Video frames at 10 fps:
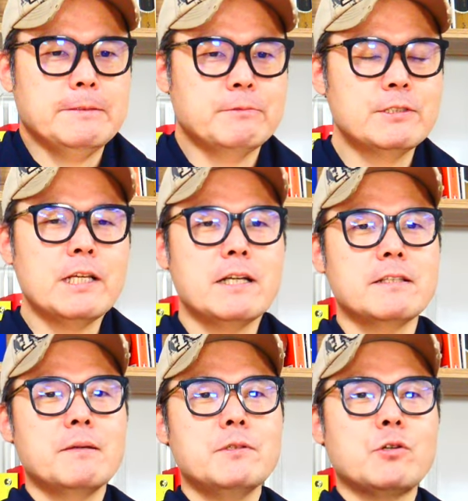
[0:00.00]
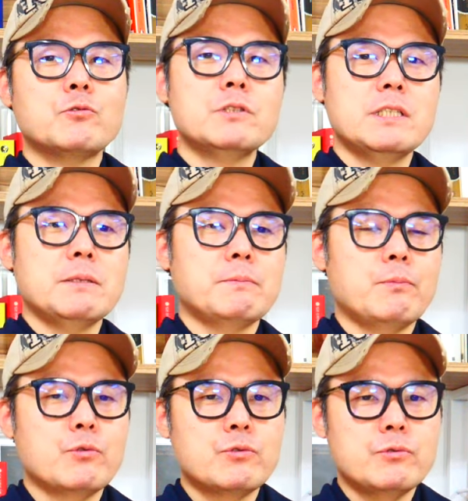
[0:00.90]
무슨 생각이 드냐면 저도 이제
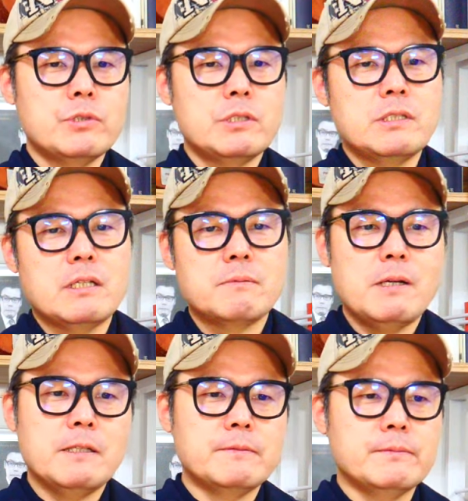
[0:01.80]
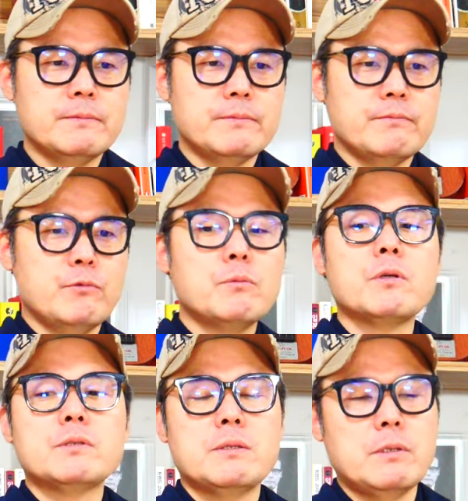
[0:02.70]
보수 지지자지만 물론
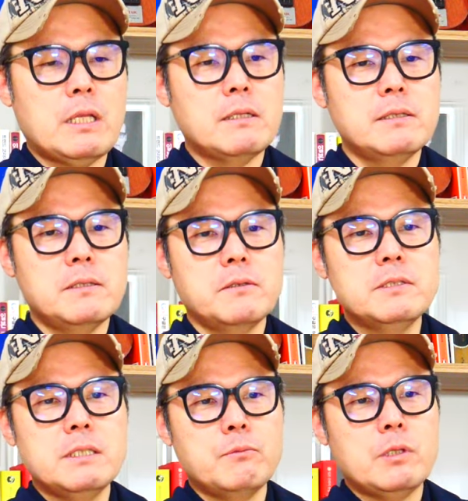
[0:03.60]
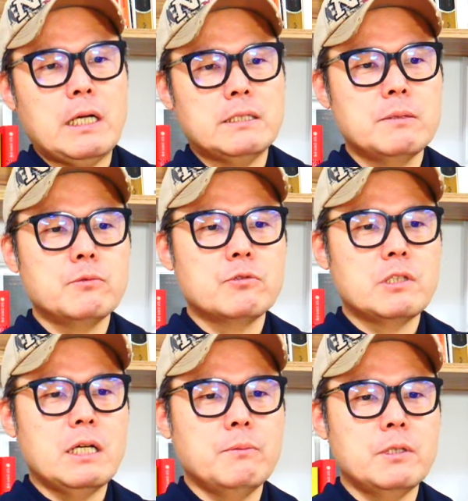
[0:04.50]
뭐 이제 뭐 댓글에서는 이제 뭐 가짜
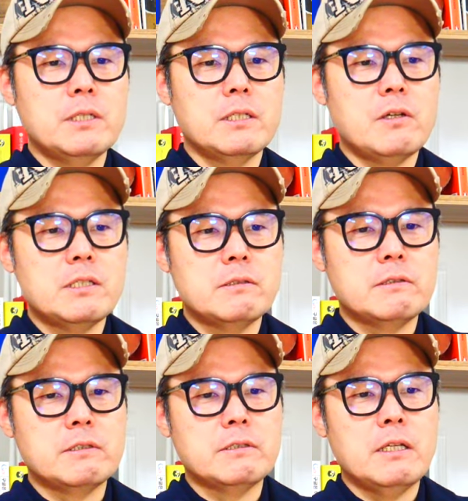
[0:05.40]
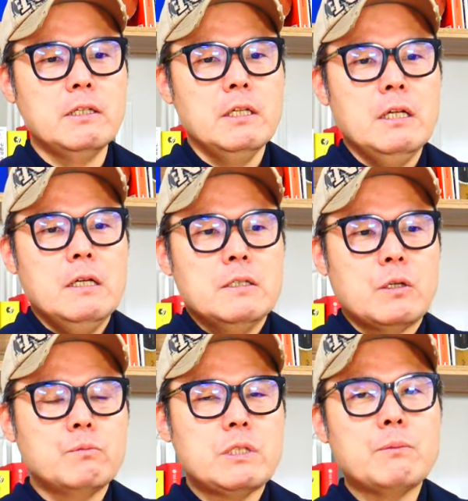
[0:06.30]
보수다 뭐 이런 얘기도 하시고 그러는데
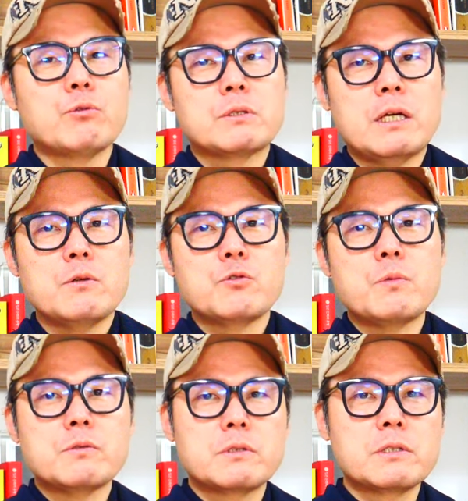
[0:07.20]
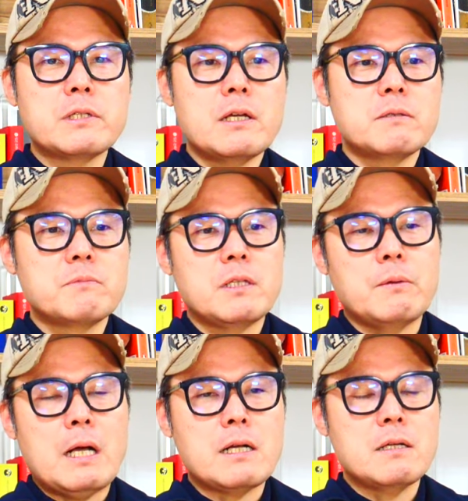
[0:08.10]
저는 뭐 잘 모르, 제가 요즘에 좀 그런 생각이 듭니다.
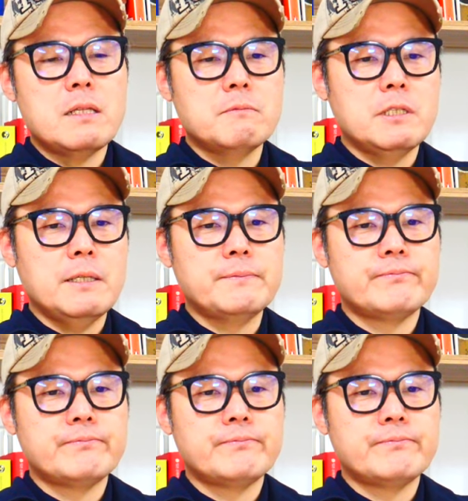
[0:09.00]
한강 때문에.